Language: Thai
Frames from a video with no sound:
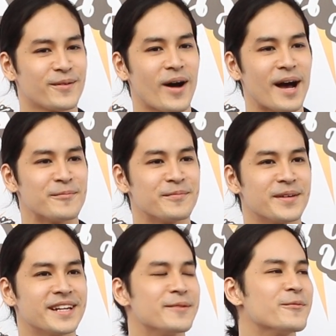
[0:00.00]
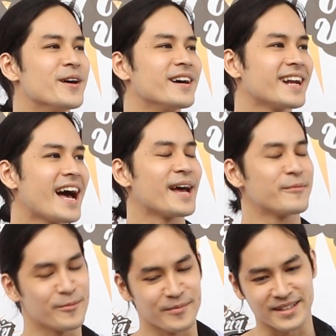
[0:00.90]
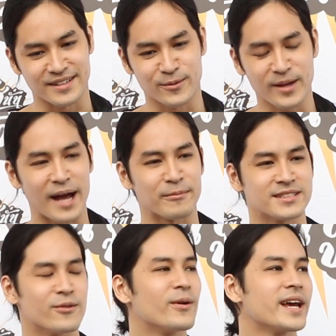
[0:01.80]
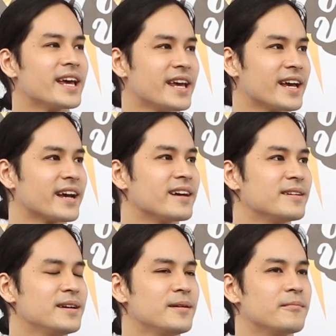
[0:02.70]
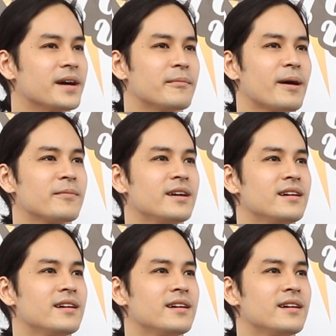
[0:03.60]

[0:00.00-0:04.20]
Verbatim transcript: ความเป็นทีมเวิร์กได้มันทุกอย่างจะโอเคเองเหมือนแบบ